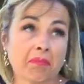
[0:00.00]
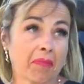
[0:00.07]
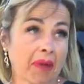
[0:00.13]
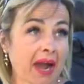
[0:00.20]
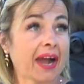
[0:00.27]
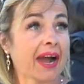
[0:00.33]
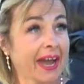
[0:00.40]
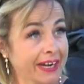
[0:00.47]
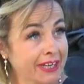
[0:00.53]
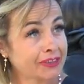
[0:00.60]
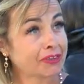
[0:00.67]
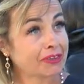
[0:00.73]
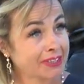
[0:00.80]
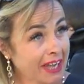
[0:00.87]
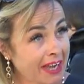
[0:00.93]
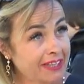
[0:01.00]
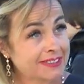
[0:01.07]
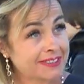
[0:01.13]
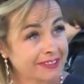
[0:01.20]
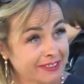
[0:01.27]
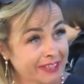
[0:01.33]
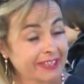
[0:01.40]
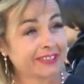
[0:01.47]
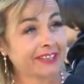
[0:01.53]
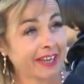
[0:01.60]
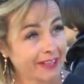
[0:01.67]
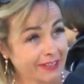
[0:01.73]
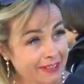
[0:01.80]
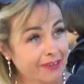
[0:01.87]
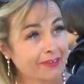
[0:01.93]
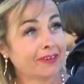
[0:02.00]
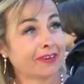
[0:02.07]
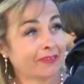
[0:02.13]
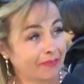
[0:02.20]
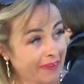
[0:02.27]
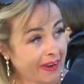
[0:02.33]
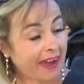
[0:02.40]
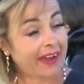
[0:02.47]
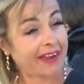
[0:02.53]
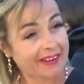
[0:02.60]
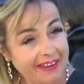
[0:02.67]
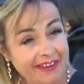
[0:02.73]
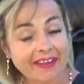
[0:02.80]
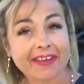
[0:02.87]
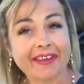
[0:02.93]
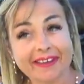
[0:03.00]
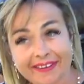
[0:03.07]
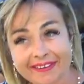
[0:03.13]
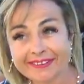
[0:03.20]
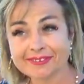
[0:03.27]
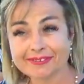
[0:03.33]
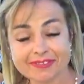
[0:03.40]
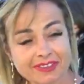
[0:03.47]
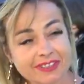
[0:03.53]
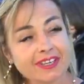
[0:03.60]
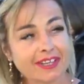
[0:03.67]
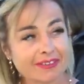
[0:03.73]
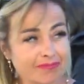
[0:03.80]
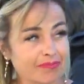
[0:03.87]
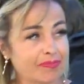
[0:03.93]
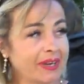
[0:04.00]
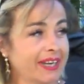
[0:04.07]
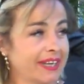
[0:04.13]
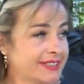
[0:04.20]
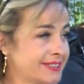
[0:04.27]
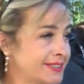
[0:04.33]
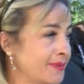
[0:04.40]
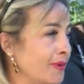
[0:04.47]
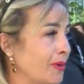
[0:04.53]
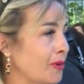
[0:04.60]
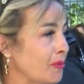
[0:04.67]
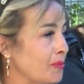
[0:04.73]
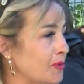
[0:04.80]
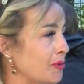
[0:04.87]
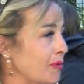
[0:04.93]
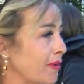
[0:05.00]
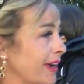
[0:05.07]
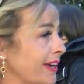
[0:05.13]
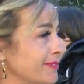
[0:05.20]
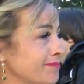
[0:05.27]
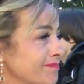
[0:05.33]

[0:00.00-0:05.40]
Magari tornassi 30 anni fa. Eh. Bellissimo comunque.